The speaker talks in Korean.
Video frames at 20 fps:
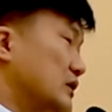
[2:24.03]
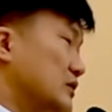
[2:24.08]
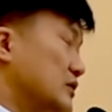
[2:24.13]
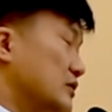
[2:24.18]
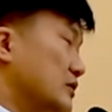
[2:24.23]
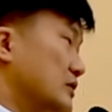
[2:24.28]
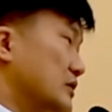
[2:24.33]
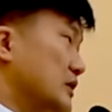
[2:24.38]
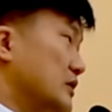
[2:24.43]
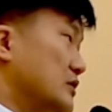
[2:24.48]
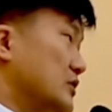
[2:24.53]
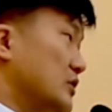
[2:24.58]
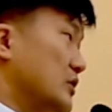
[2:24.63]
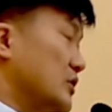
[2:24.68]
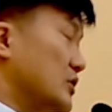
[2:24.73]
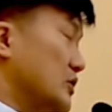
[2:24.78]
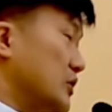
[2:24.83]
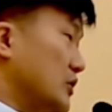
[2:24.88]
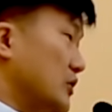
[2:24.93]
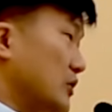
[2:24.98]

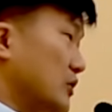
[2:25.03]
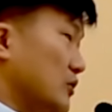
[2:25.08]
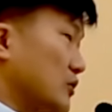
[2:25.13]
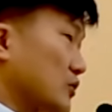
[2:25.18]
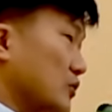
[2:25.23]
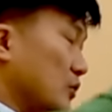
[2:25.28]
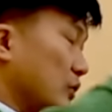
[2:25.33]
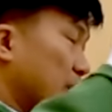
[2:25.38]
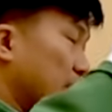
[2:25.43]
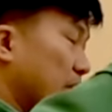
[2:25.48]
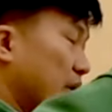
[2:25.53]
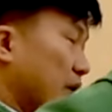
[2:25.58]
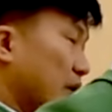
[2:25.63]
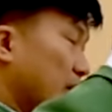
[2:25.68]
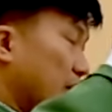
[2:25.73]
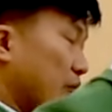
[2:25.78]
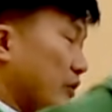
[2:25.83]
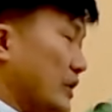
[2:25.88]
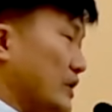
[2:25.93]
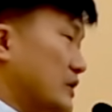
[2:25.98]
전상적인
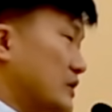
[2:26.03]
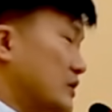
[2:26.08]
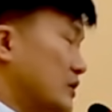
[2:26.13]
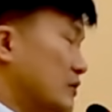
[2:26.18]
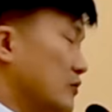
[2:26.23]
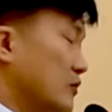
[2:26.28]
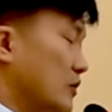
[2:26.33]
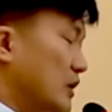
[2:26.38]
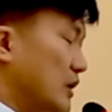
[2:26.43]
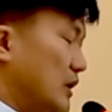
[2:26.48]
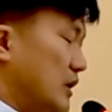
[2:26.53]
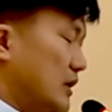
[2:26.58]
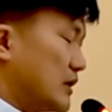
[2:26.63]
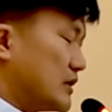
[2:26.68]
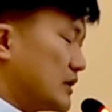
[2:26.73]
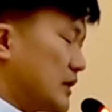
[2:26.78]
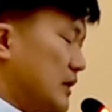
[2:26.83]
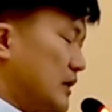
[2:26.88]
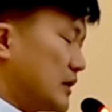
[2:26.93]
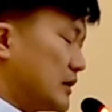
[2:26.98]
영역으로의 관심과
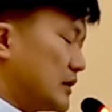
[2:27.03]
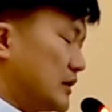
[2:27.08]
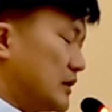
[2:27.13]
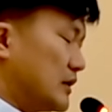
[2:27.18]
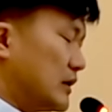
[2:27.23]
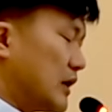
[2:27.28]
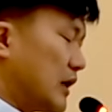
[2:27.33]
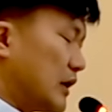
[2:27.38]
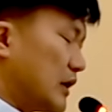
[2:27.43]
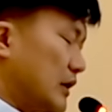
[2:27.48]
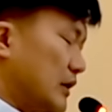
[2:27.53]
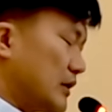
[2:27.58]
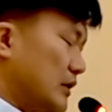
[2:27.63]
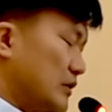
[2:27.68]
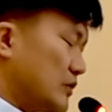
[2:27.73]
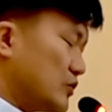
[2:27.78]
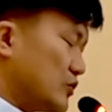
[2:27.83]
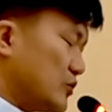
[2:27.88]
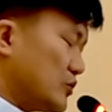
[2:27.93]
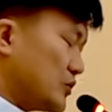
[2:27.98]
사랑을
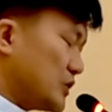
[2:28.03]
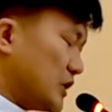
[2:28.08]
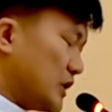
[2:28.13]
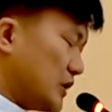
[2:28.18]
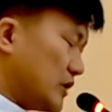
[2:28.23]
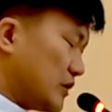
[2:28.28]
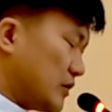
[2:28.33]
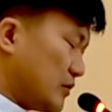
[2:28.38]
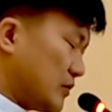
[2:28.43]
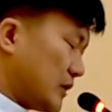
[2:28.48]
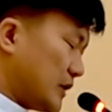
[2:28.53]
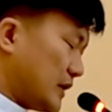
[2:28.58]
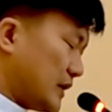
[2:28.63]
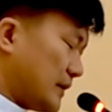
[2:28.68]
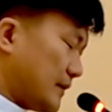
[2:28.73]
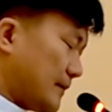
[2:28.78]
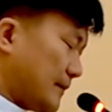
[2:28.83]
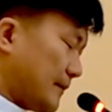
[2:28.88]
갖기는 쉽지 않은 겁니다.